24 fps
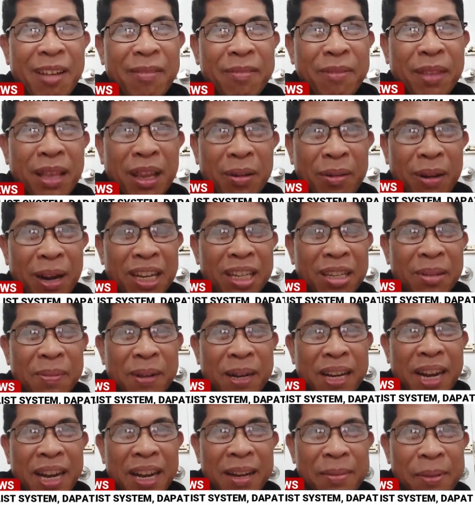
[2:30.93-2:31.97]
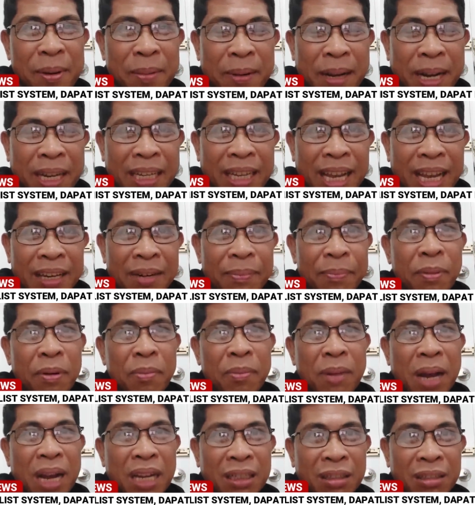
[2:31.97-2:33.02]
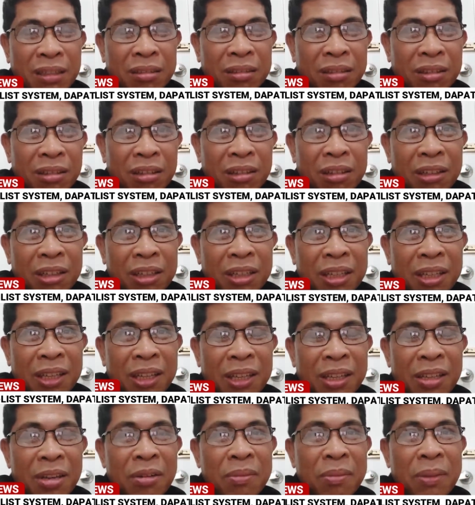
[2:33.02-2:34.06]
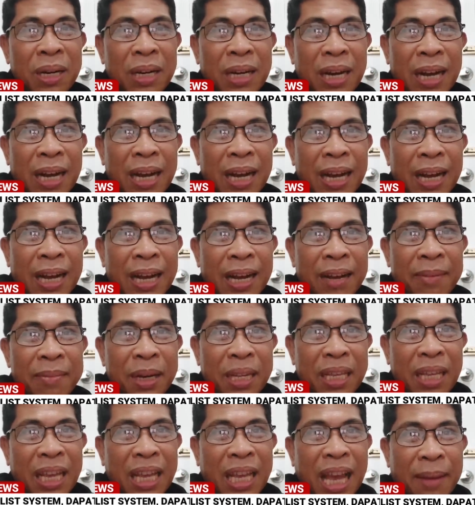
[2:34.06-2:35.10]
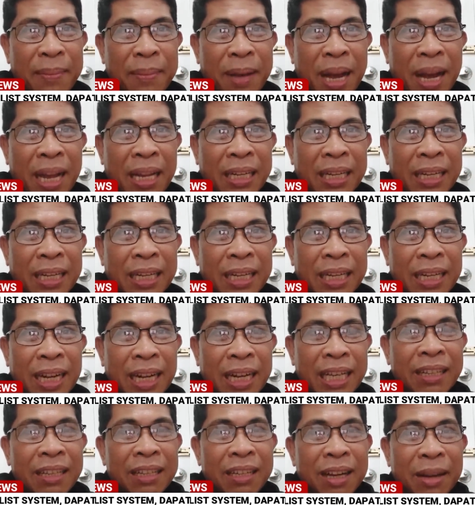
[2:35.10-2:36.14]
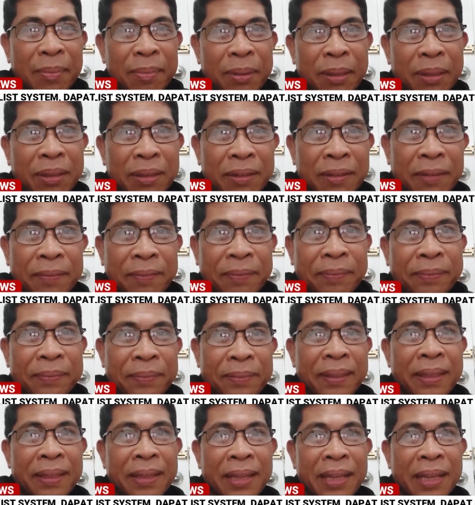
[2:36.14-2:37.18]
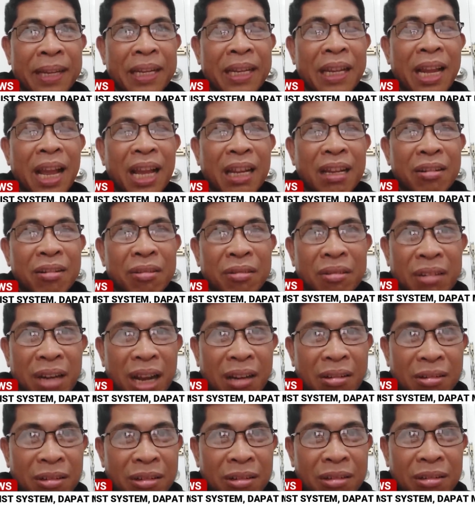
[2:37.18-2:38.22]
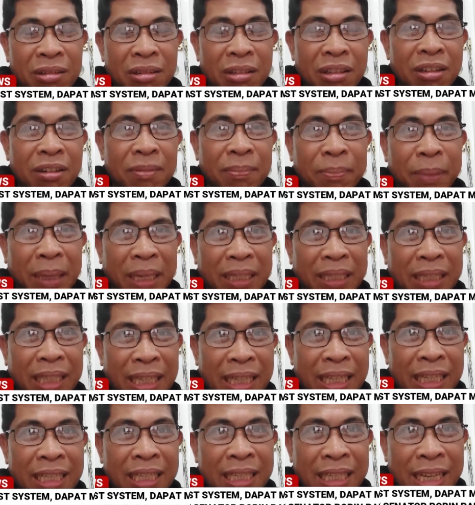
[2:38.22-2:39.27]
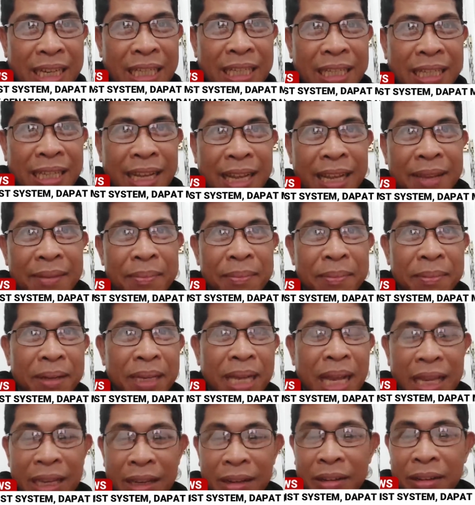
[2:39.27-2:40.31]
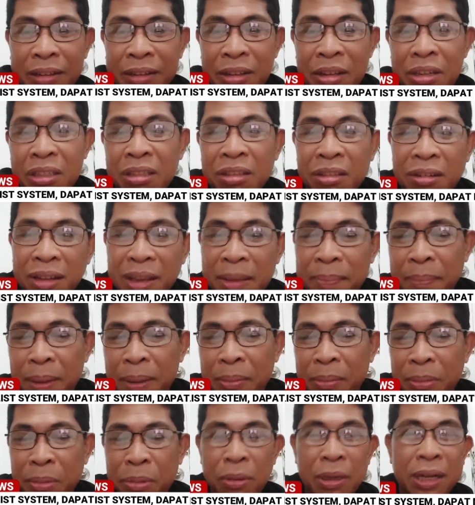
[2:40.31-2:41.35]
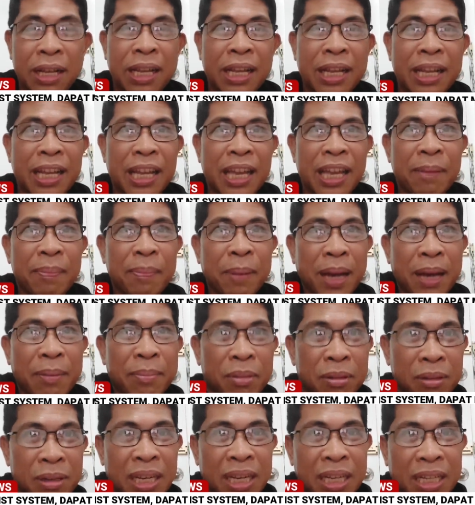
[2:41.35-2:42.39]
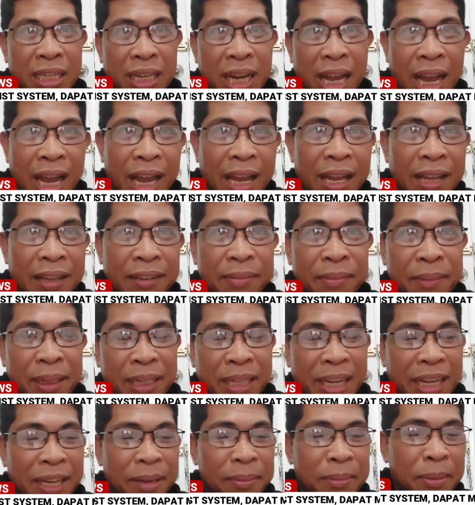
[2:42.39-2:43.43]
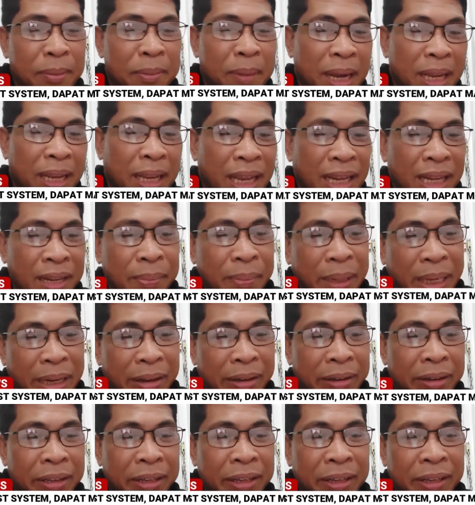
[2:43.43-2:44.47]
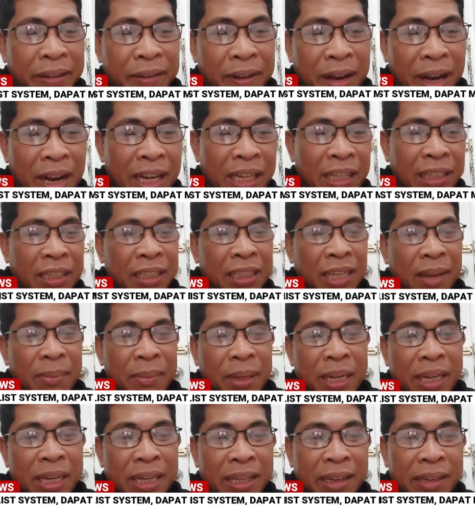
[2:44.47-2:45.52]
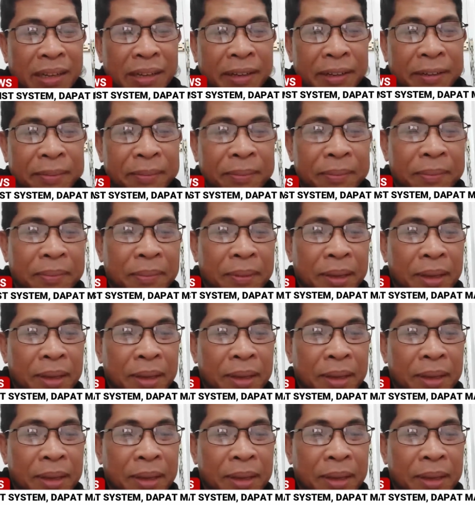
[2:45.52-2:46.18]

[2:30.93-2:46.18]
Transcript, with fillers: In afterwards, mga kababayan, pumasok tuloy yung mga mayayaman. Ayun na po. Lalong nagulo yung party list system. Ngayon, gustong ipabu ipaabolish na mga kababayan ni Binoy. Ah, ito sabi dito.